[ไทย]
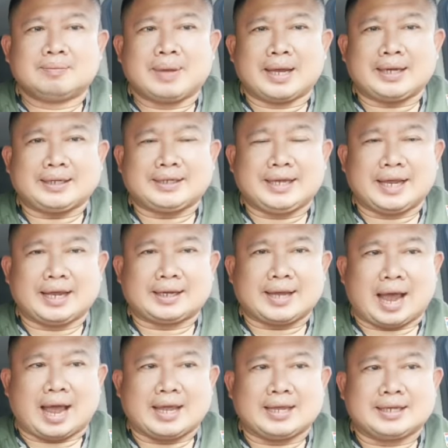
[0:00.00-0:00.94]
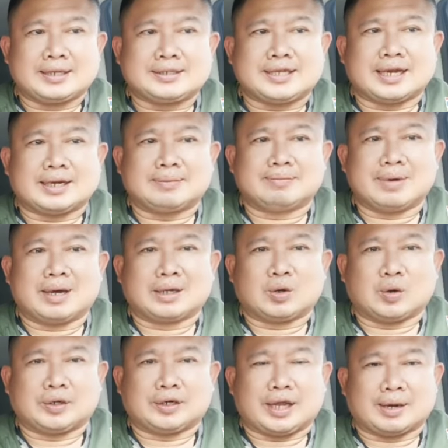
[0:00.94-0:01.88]
เพชรเกียงไก่ จิตเมือง
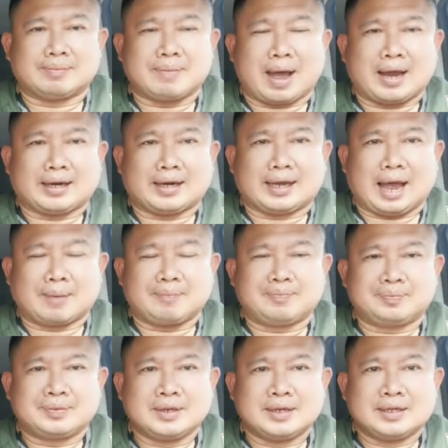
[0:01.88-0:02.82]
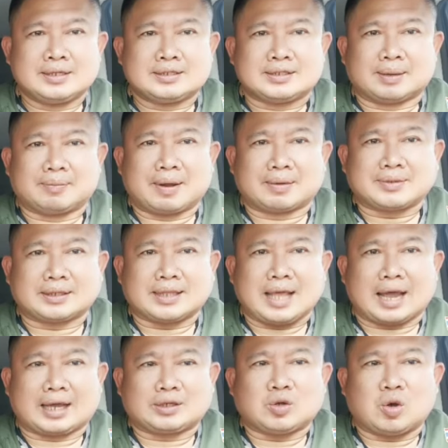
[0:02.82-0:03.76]
นนท์กันบ้างนะครับสำหรับสไต
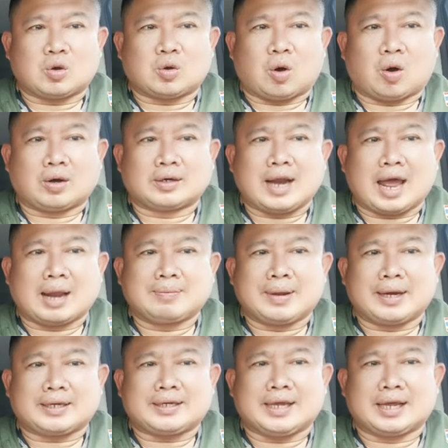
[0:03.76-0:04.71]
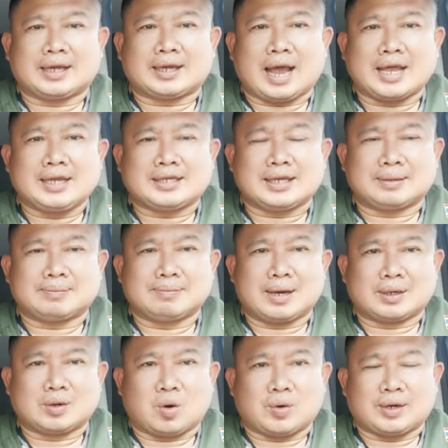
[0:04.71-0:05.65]
ล์การชกของด้านเพชรเกียงไก่จิต
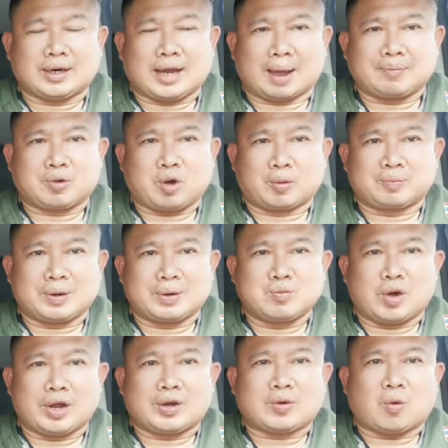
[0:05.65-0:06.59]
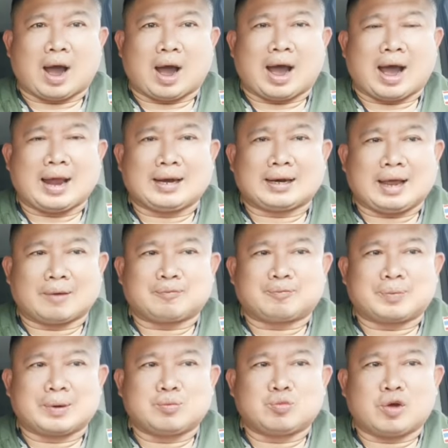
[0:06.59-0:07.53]
เมืองนนท์นะครับก็เป็นมวยขวานะครับ
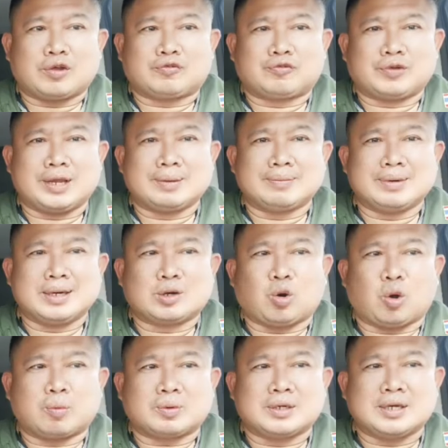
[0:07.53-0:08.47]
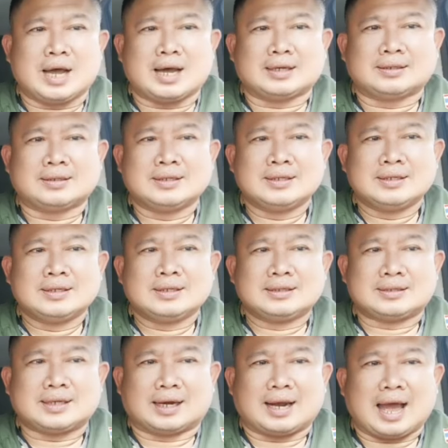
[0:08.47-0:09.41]
เป็นมวยฝีมือครบเครื่อง
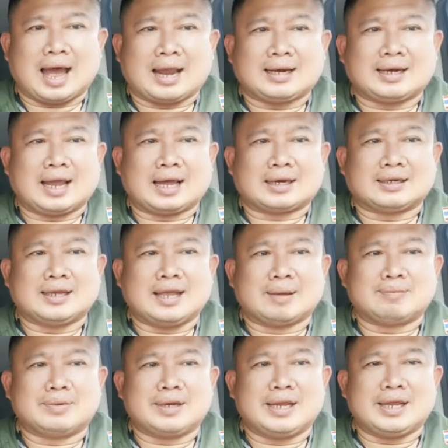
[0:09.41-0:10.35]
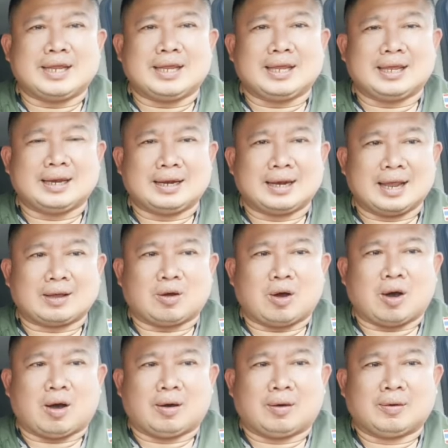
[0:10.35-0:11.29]
ฉลาดหลักเหลี่ยมดี และ
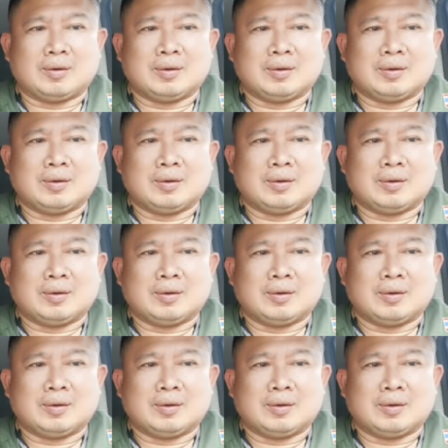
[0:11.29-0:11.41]
ก็